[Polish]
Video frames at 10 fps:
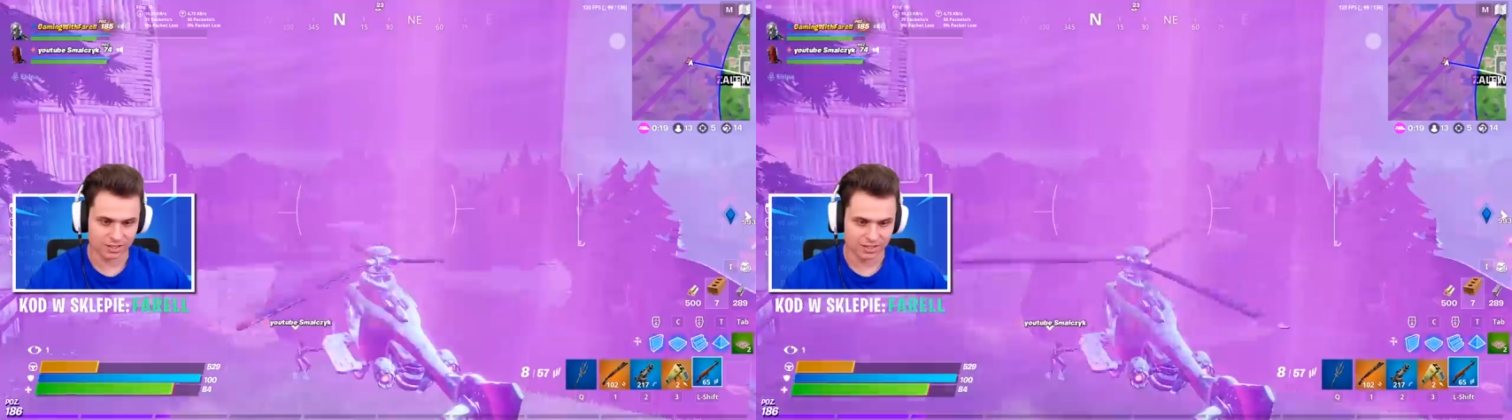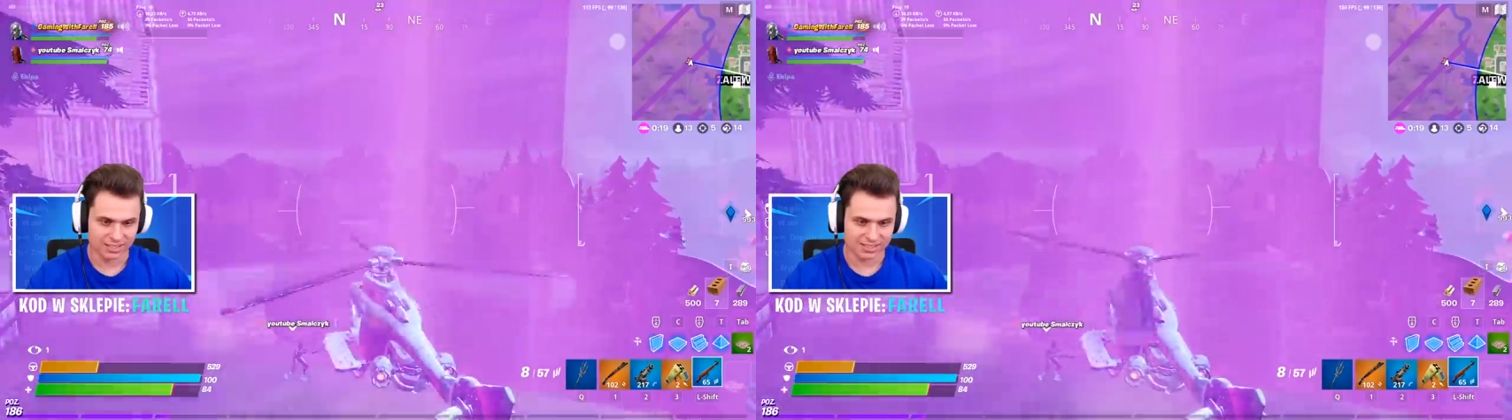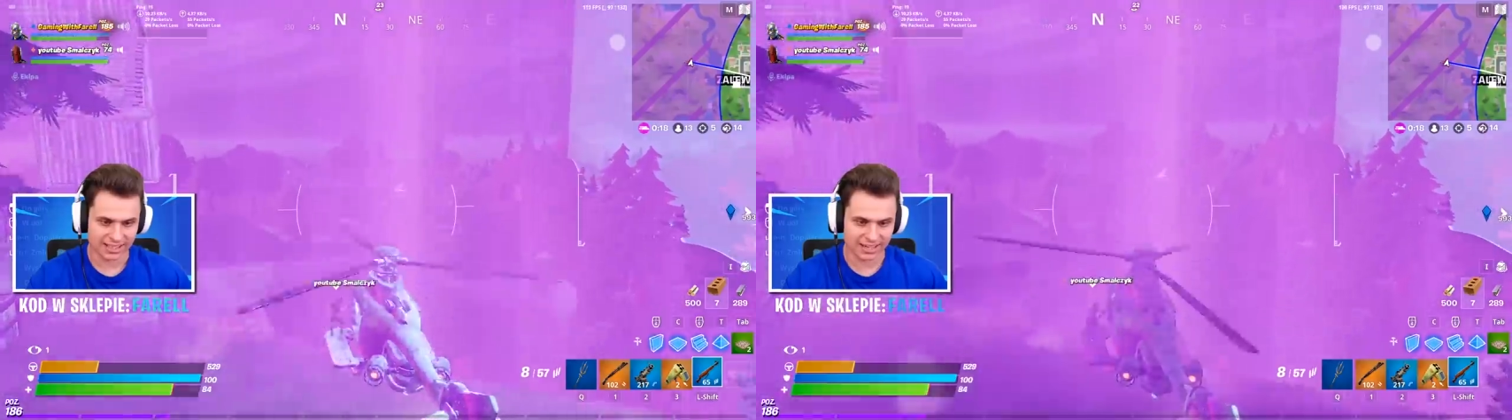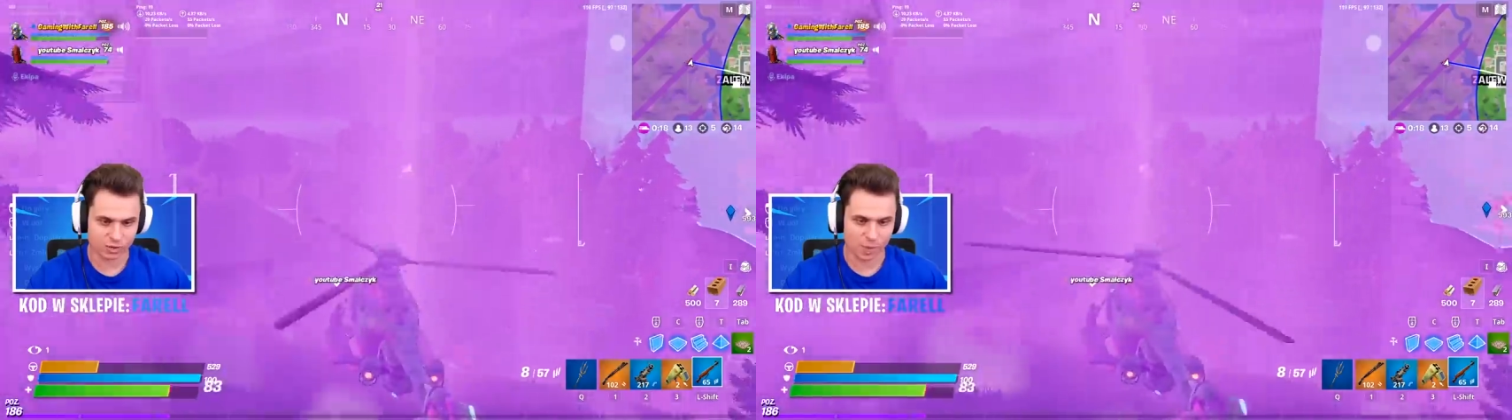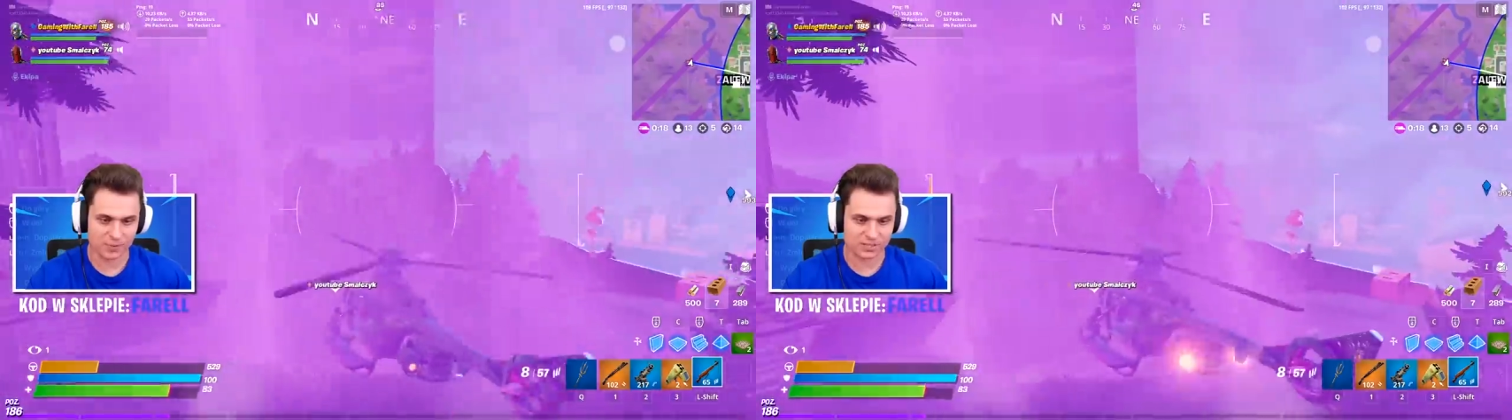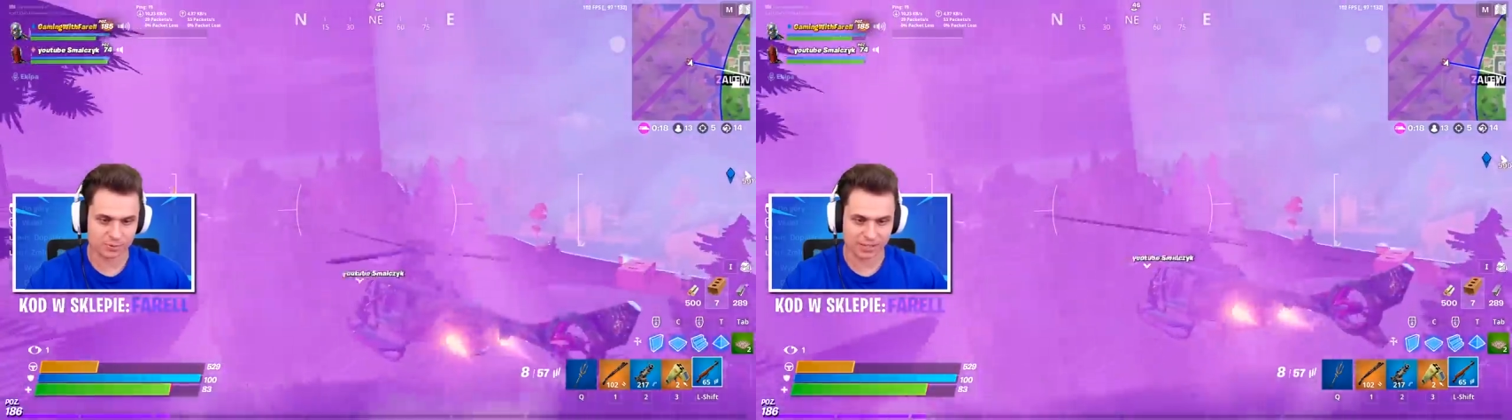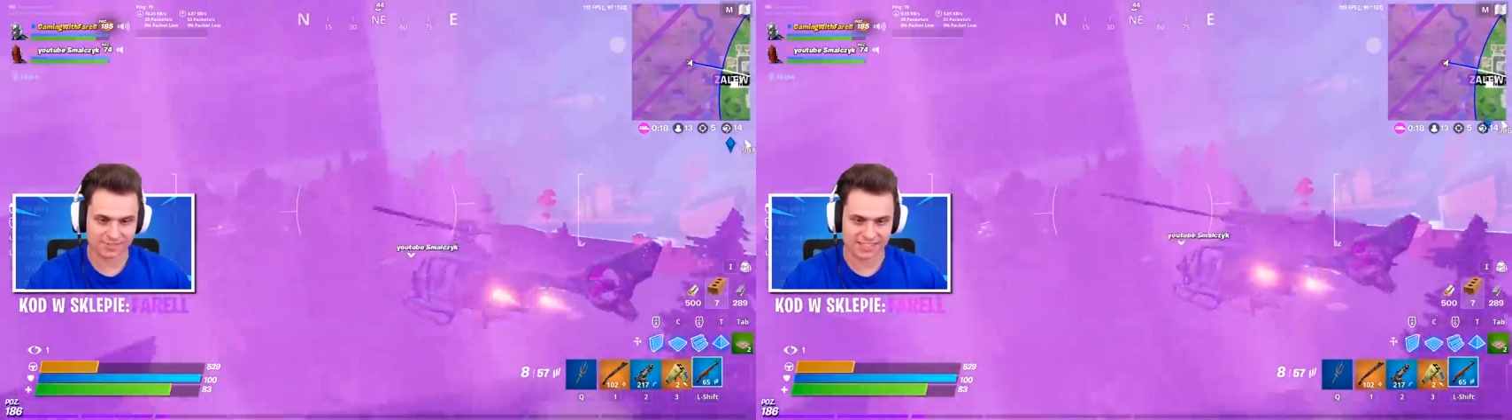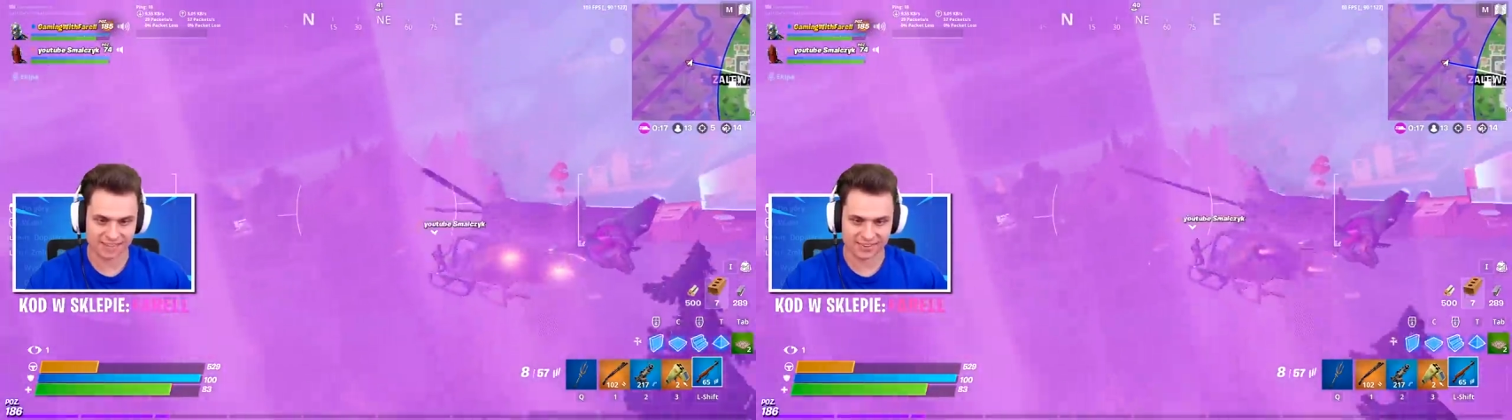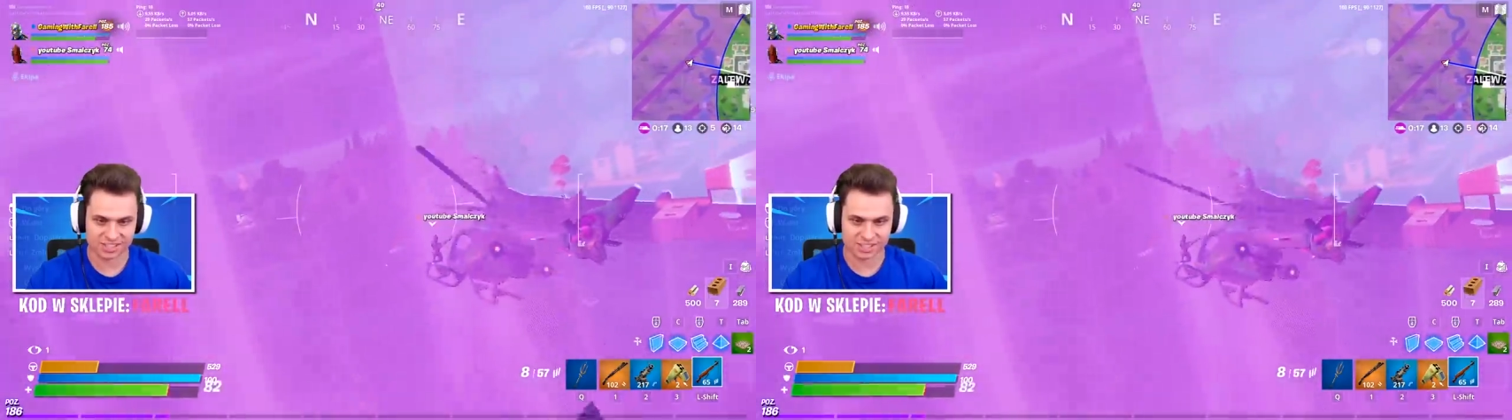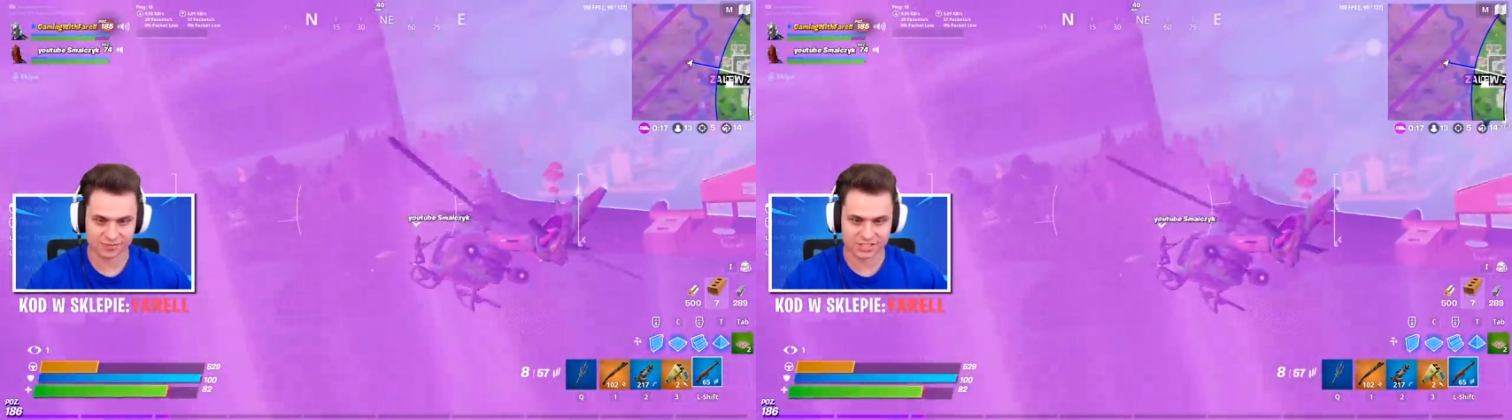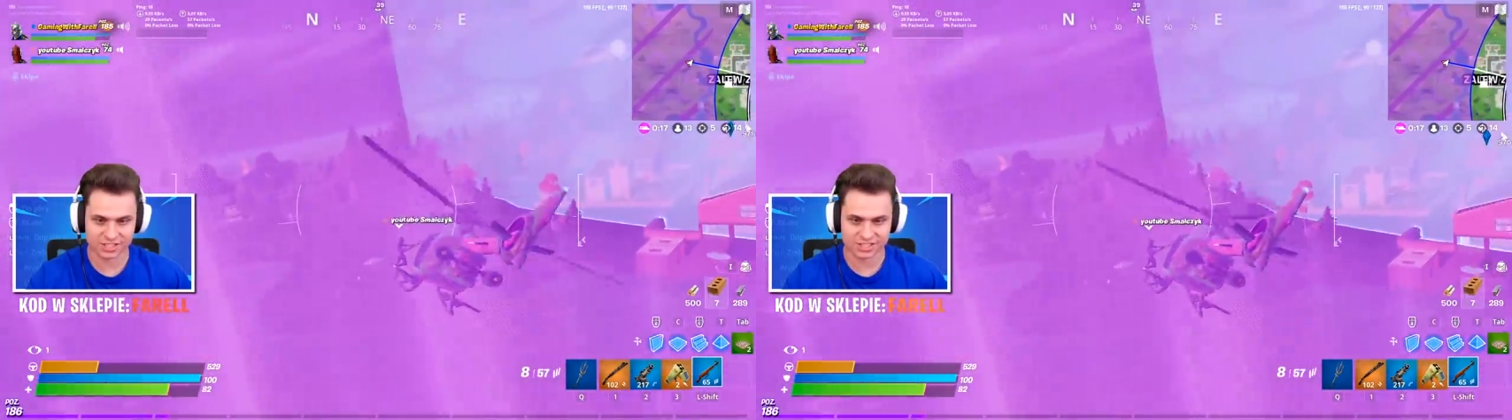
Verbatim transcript: Stary chłopy są tutaj w strefie. Czy to widzisz?